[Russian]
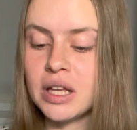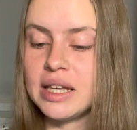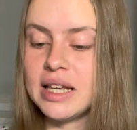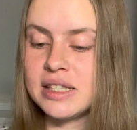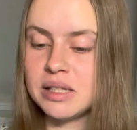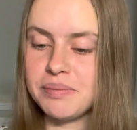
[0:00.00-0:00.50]

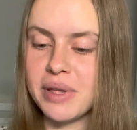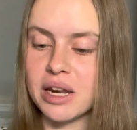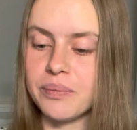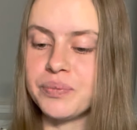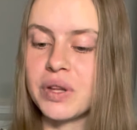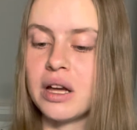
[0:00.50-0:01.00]
И
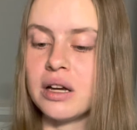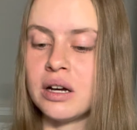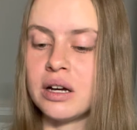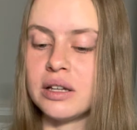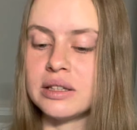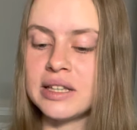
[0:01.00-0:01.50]
теперь
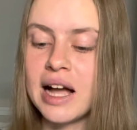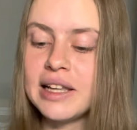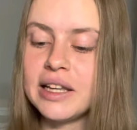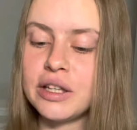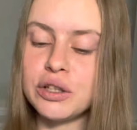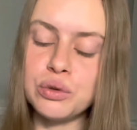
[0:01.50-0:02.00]
а,
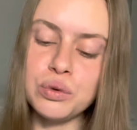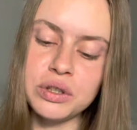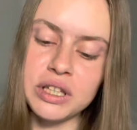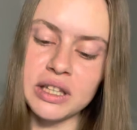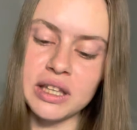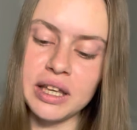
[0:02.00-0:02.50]
далее идут
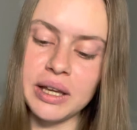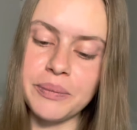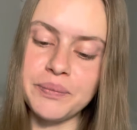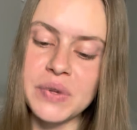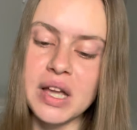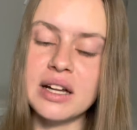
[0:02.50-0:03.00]

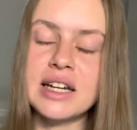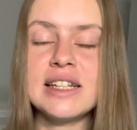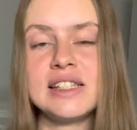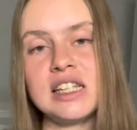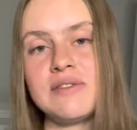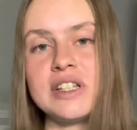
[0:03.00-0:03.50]
такие
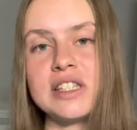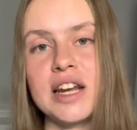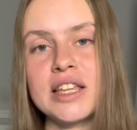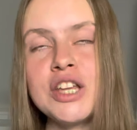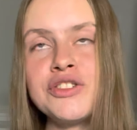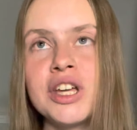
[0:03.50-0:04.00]
красивые
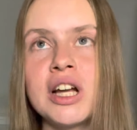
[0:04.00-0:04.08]
странички,